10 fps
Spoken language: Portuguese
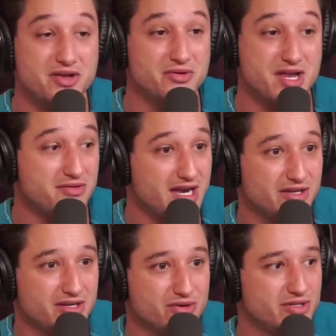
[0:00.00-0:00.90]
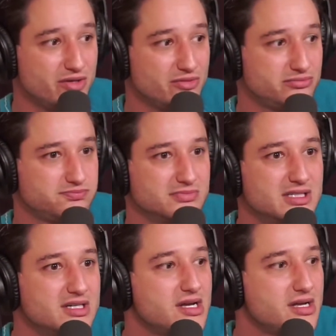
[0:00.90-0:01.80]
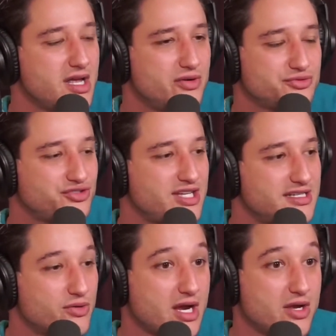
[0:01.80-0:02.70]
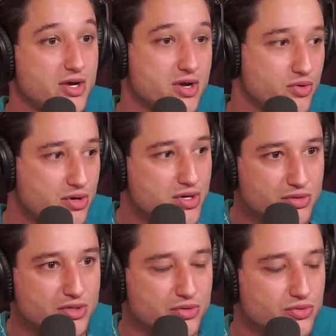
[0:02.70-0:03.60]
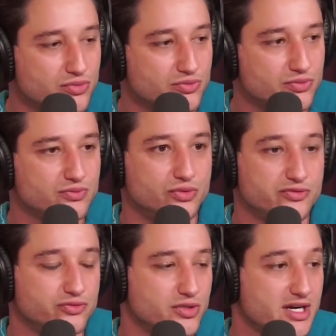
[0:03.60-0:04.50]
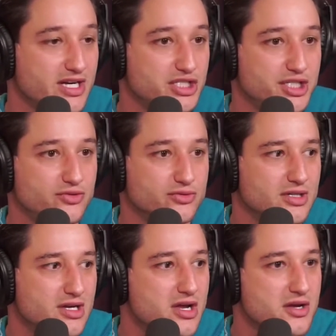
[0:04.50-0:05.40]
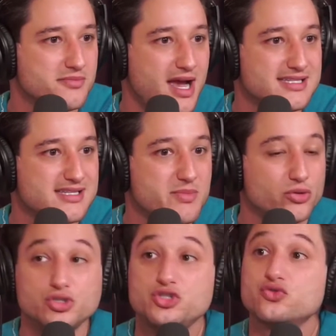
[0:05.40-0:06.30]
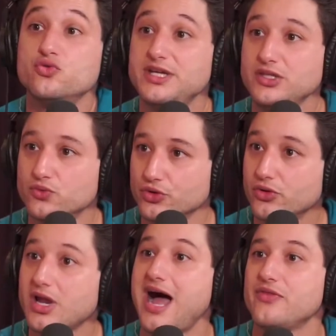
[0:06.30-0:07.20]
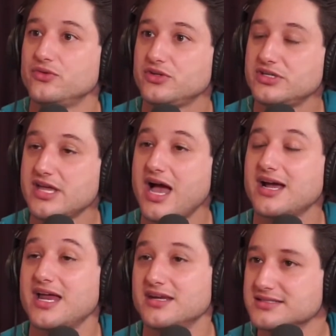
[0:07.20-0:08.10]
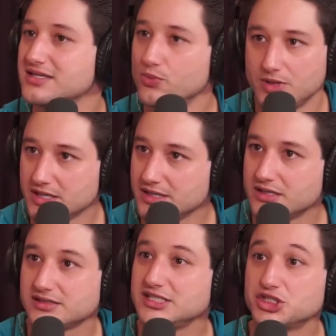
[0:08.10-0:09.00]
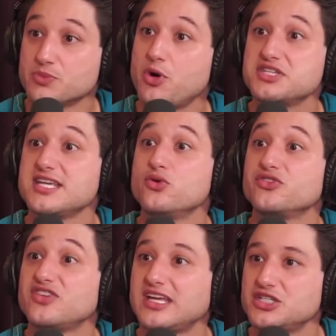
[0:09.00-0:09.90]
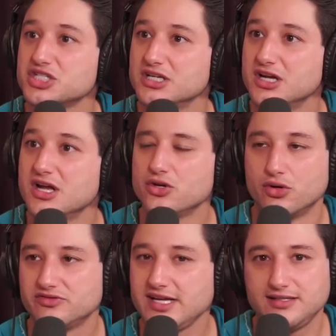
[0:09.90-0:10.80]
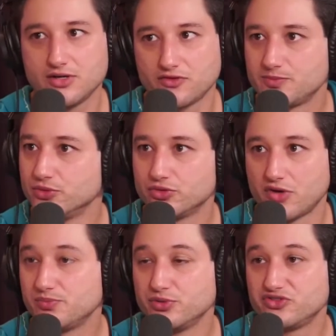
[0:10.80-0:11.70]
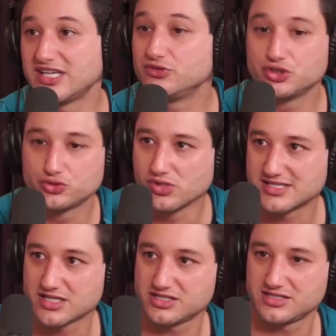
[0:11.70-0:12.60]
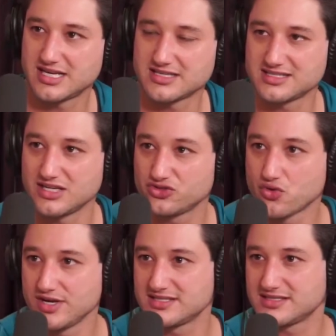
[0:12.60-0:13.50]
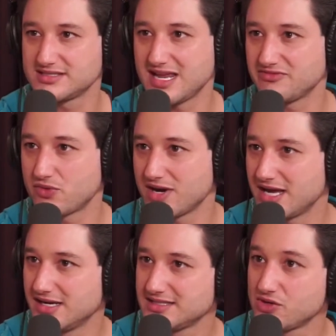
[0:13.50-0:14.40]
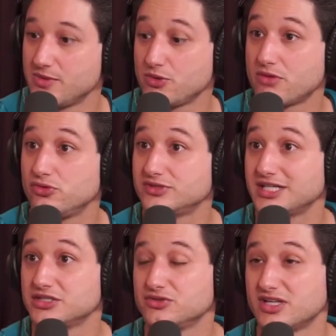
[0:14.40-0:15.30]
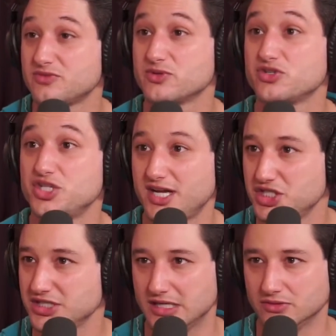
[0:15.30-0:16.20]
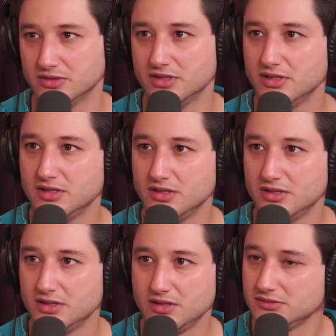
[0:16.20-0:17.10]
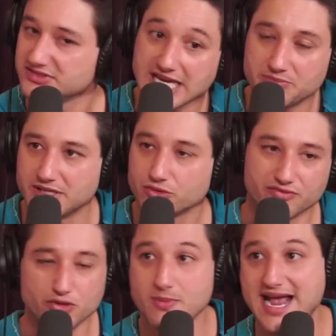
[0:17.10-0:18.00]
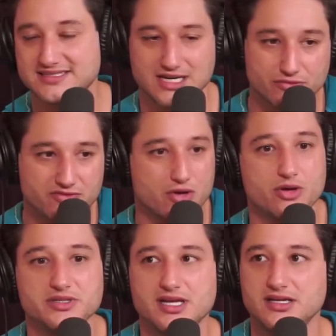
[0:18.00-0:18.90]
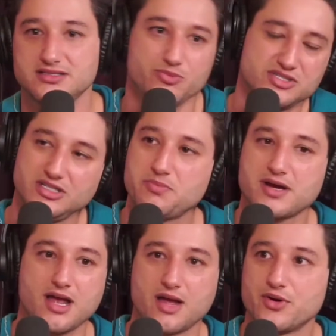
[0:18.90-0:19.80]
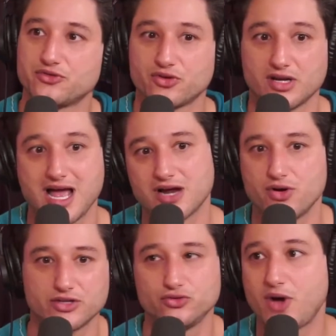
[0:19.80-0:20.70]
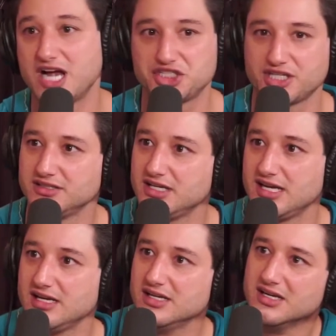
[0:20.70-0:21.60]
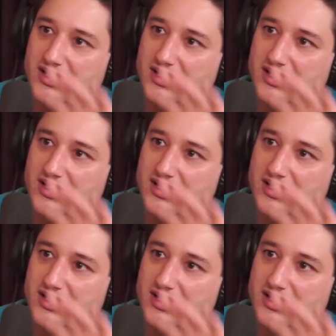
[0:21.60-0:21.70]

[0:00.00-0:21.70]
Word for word: Não, eu, eu, cara, eu, eu, eu não sei, não, cara. Eu, eu, eu, eu, no fundo, eu acredito, mas também eu tô descobrindo o outro lado, que é a ganância humana. Assim, a gente não pode ser inocente. 99,9% de todas essas, essas questões tem a ver com a ganância humana e com a vontade das pessoas de ganhar dinheiro. Sempre. Tô vendo o mestre, eu não vou falar o nome dele. Sempre segui pra caramba, não sei o que lá. Agora é tudo ashram dele,